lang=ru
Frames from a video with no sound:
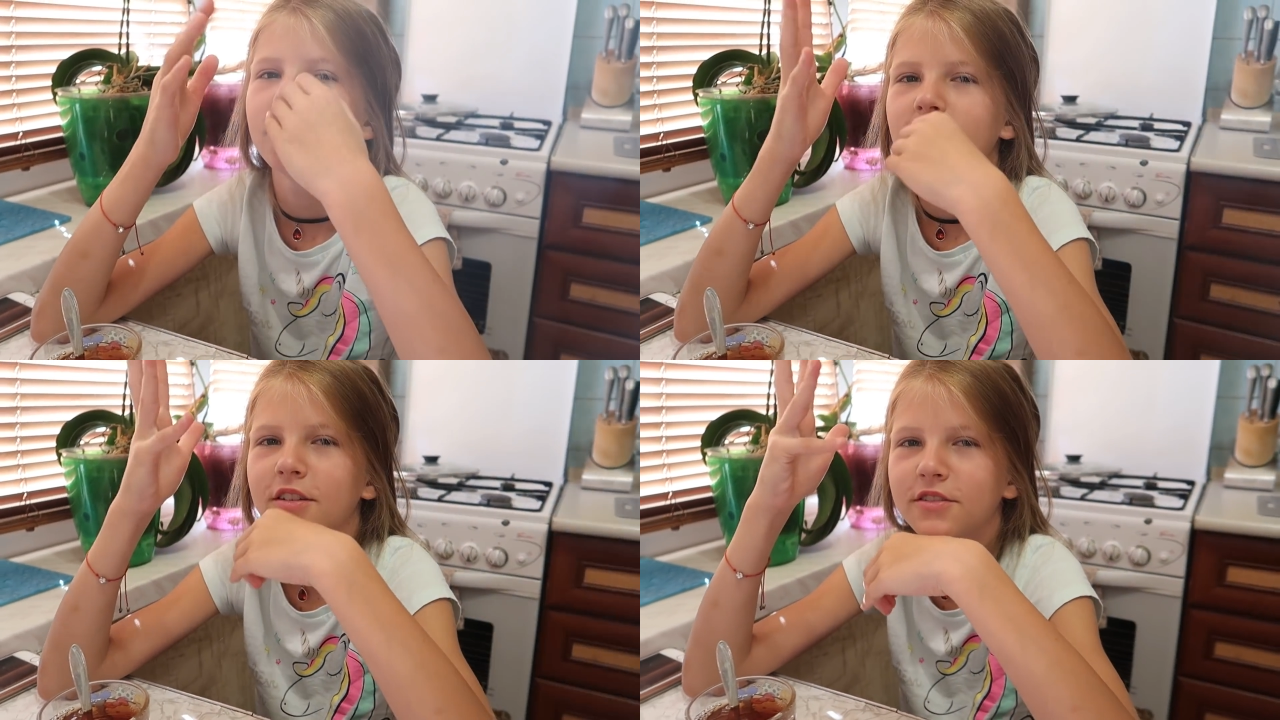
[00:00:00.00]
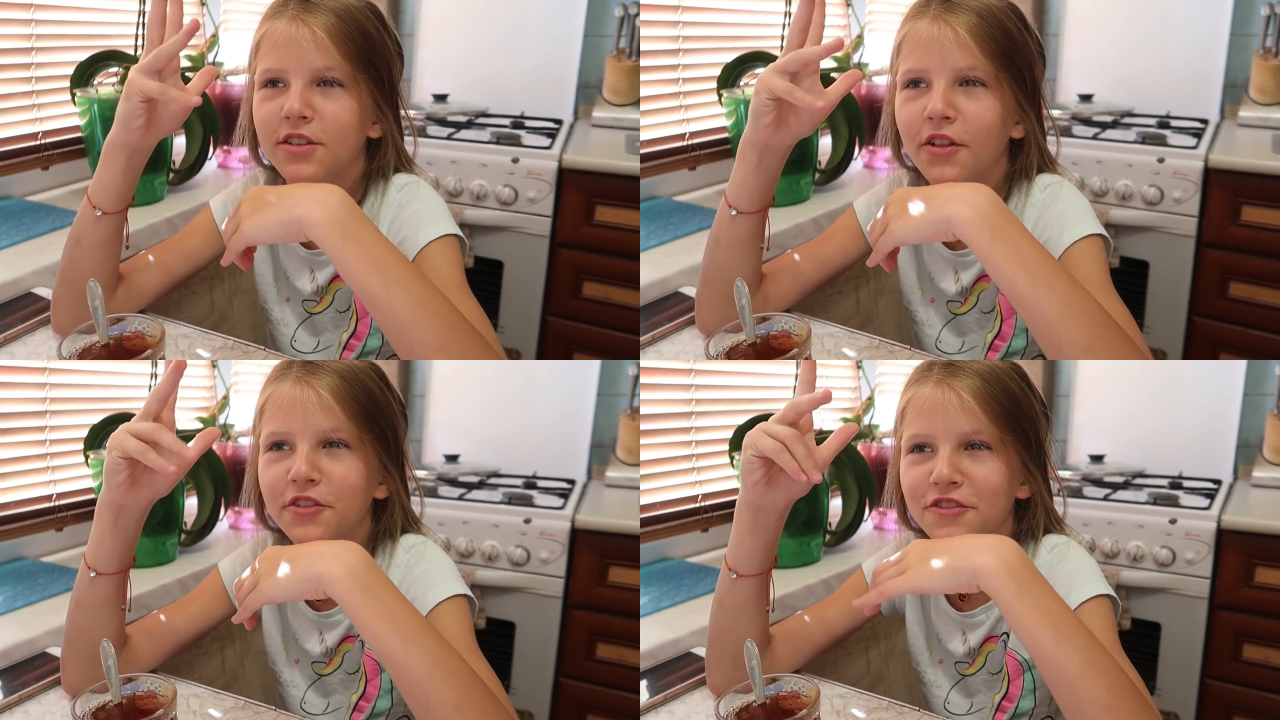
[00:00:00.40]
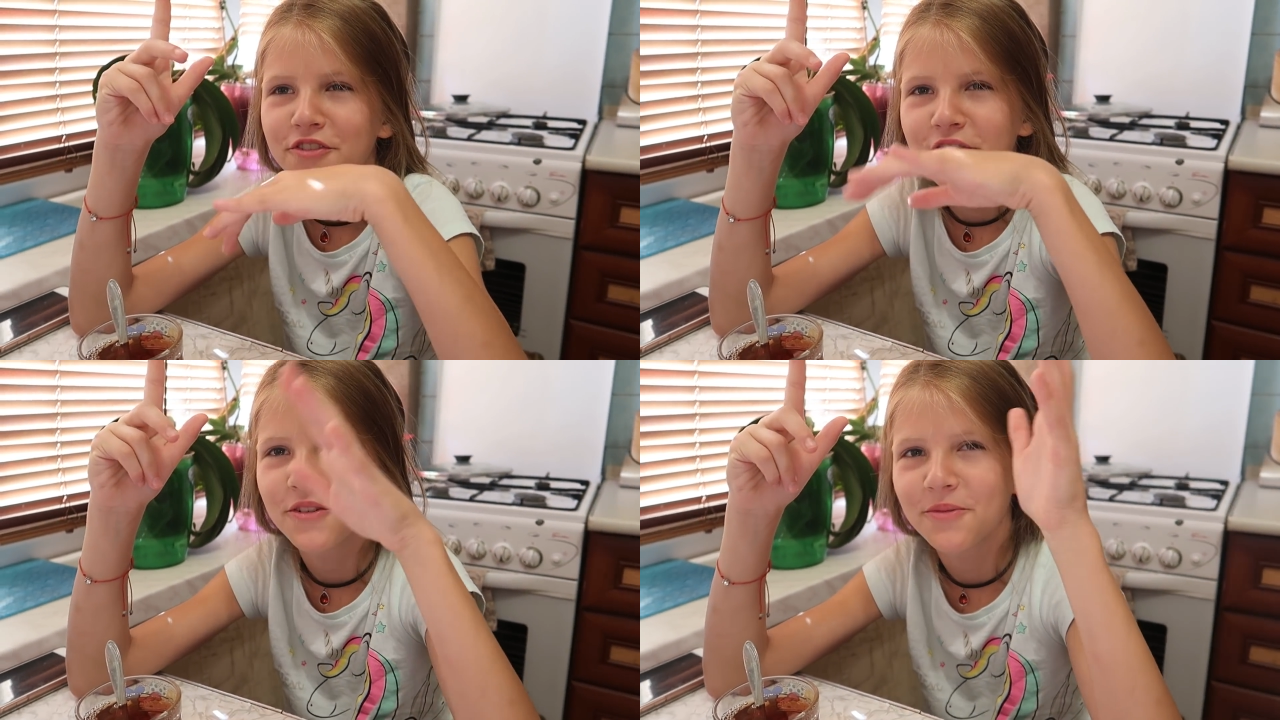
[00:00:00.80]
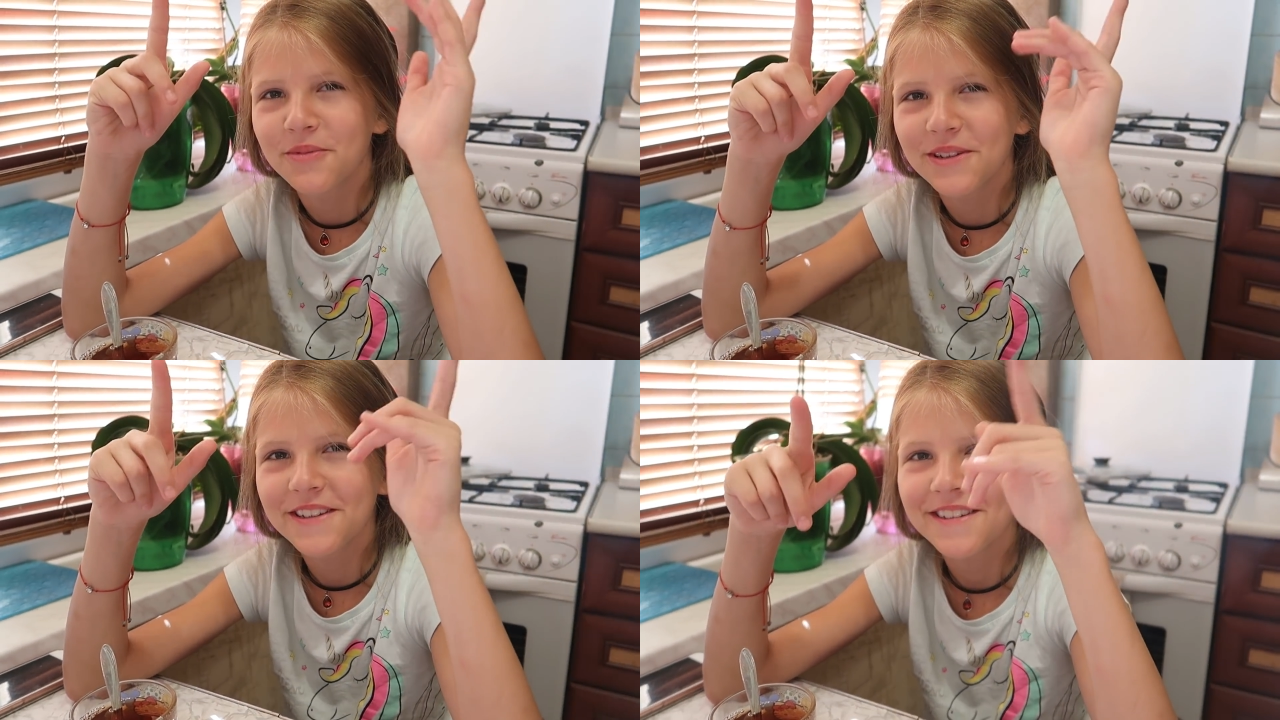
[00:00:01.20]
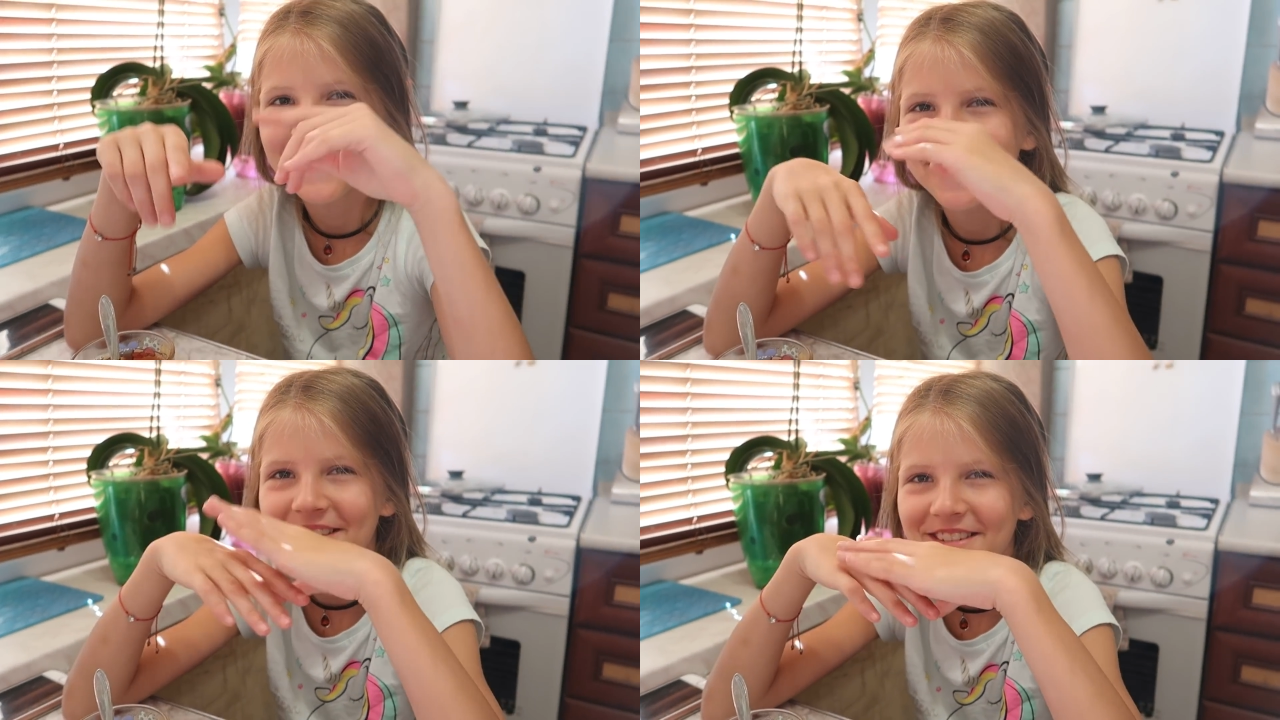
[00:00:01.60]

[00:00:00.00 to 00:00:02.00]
Кирюшка. Солнечные блики,